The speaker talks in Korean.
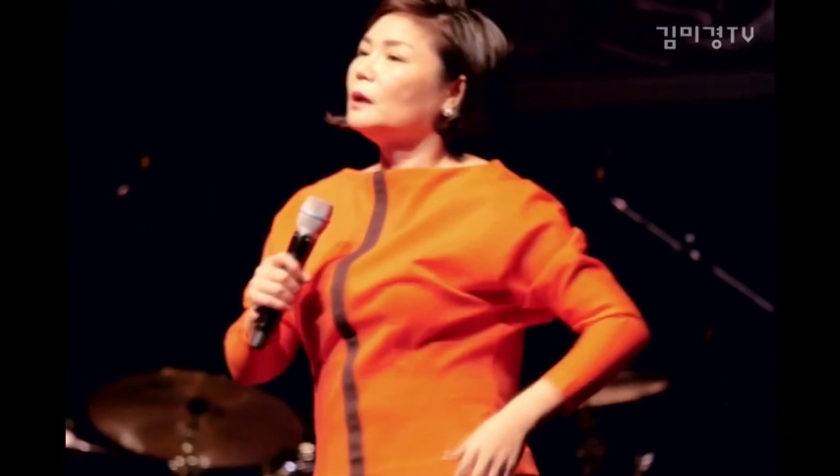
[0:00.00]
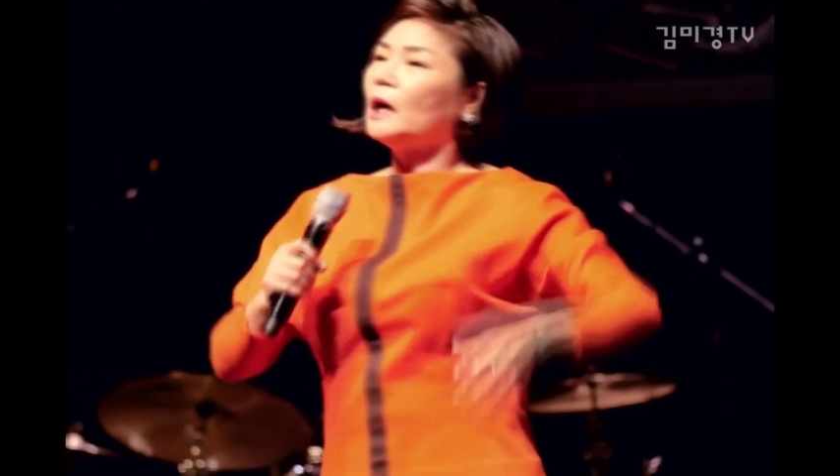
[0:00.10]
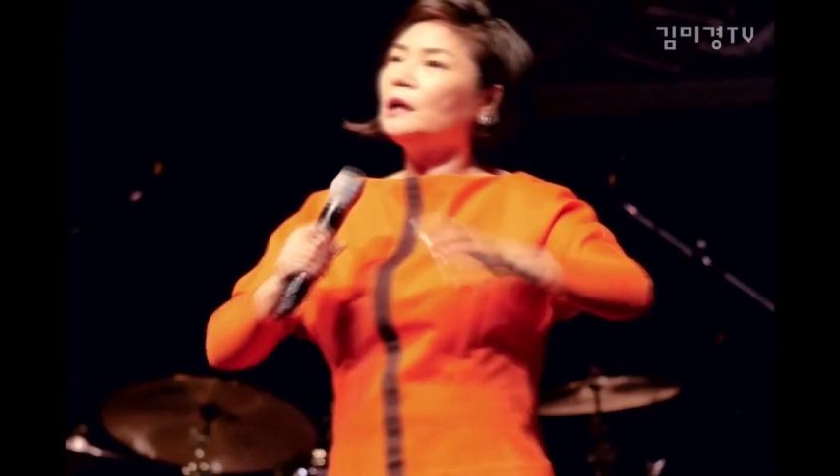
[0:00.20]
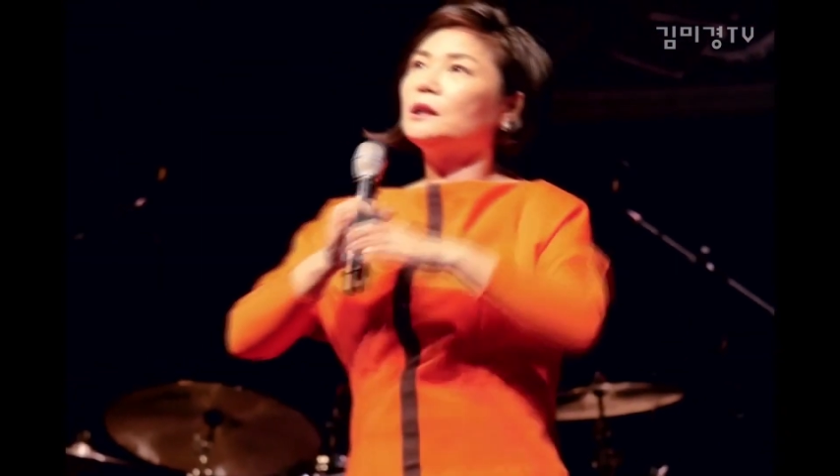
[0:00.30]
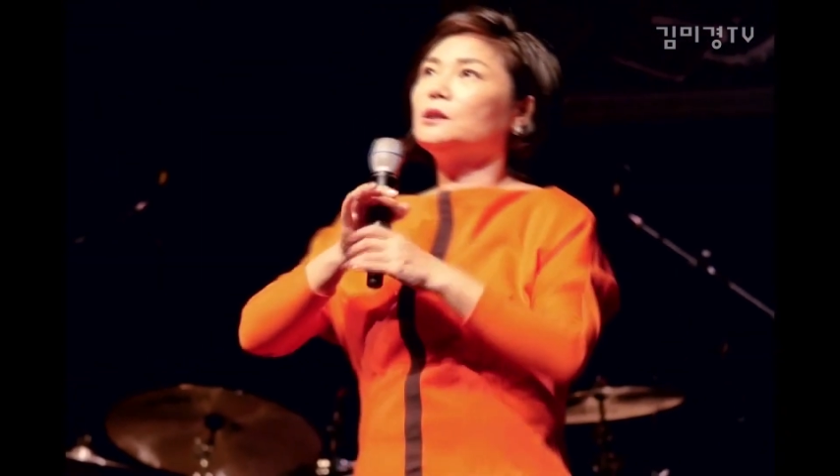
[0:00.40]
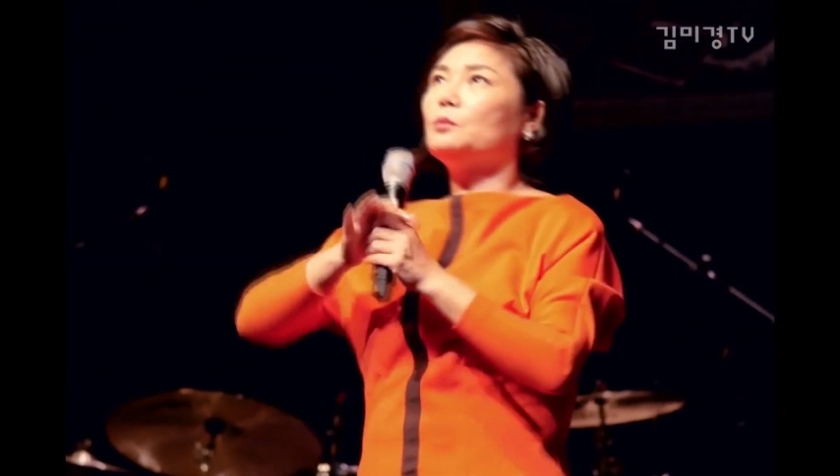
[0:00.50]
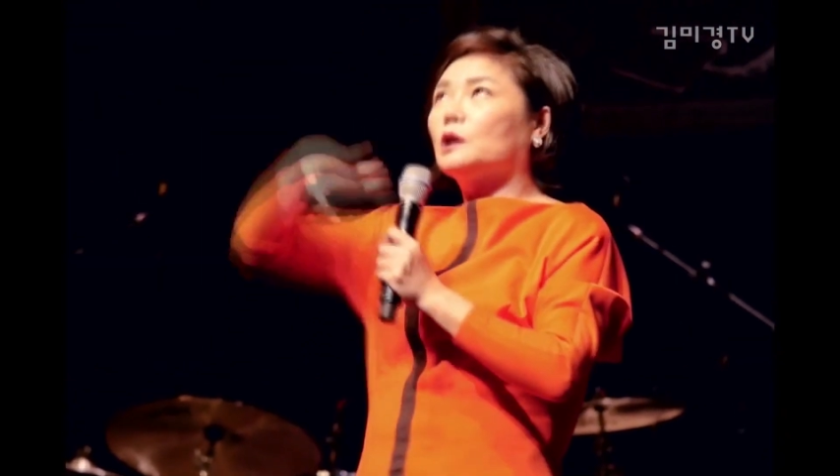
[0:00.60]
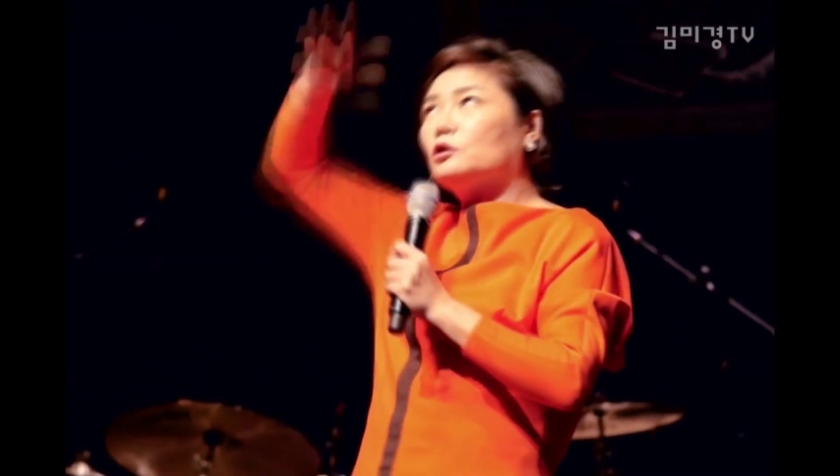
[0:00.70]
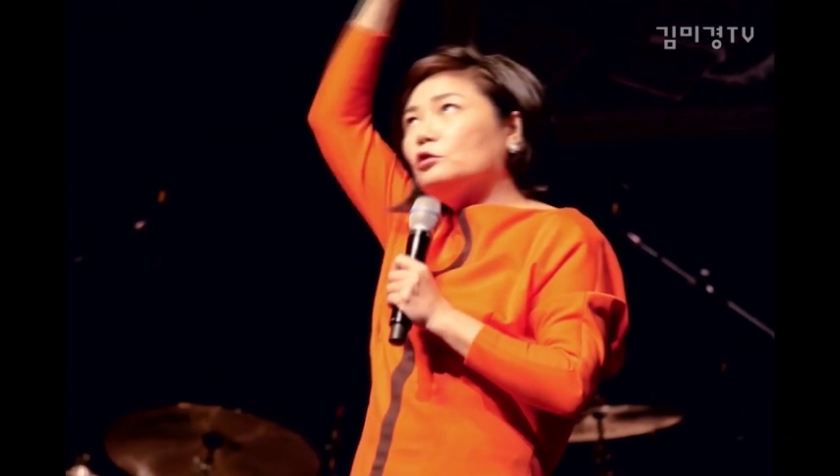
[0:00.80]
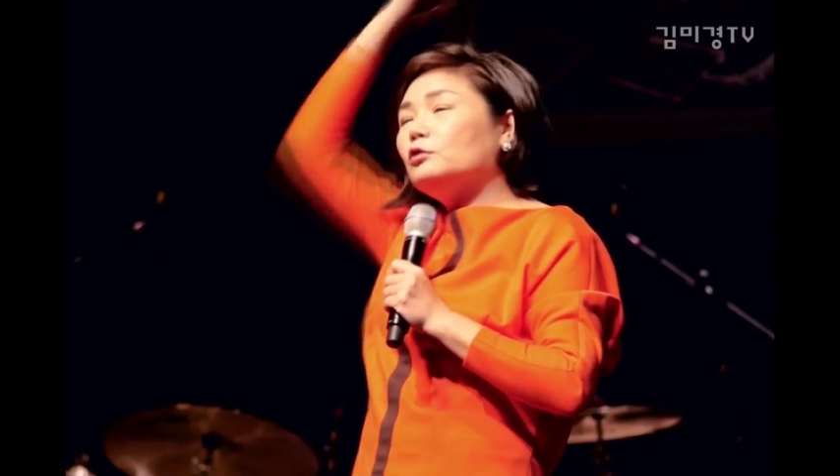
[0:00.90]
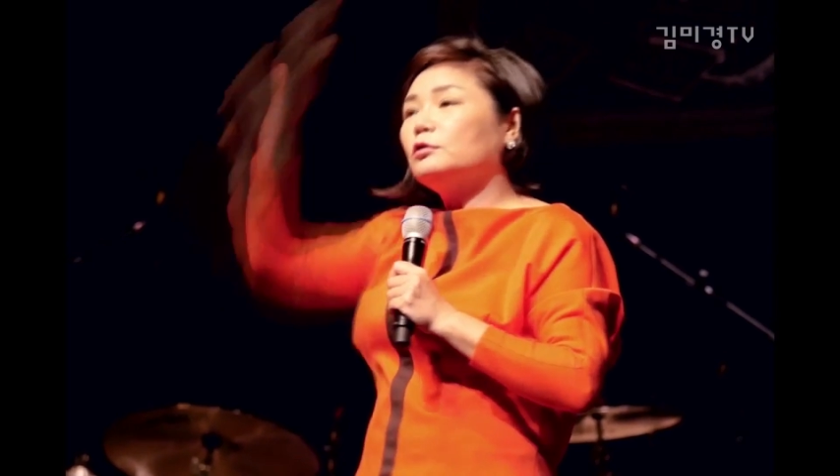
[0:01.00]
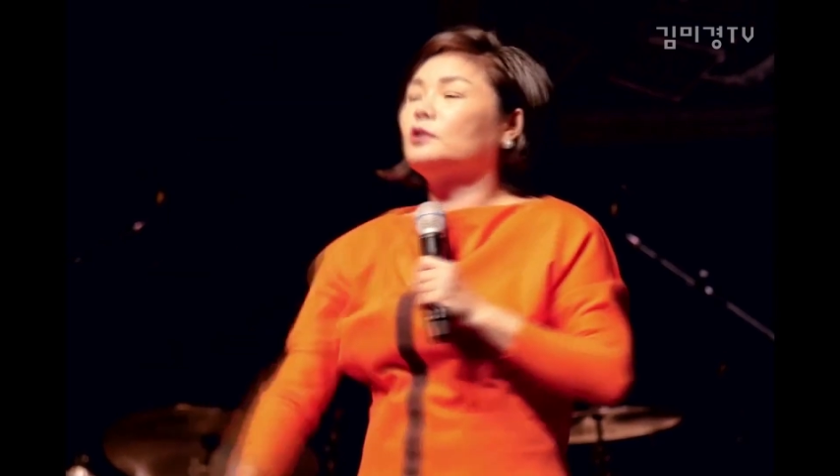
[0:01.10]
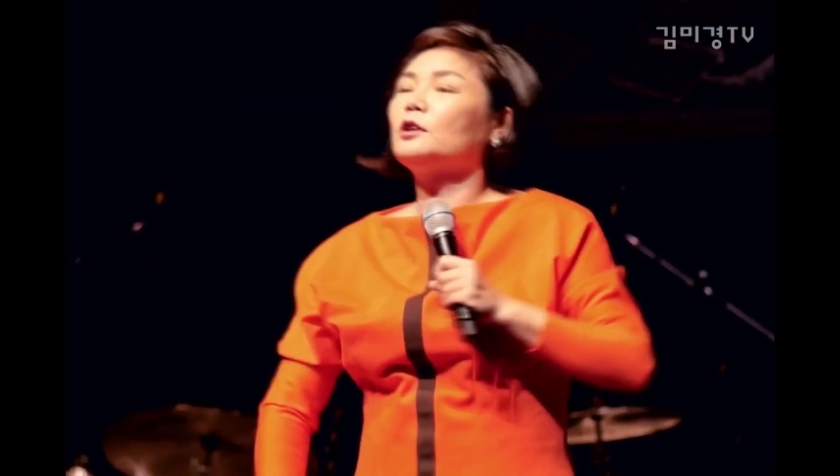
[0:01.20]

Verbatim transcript: 하늘에서 뭐가 뚝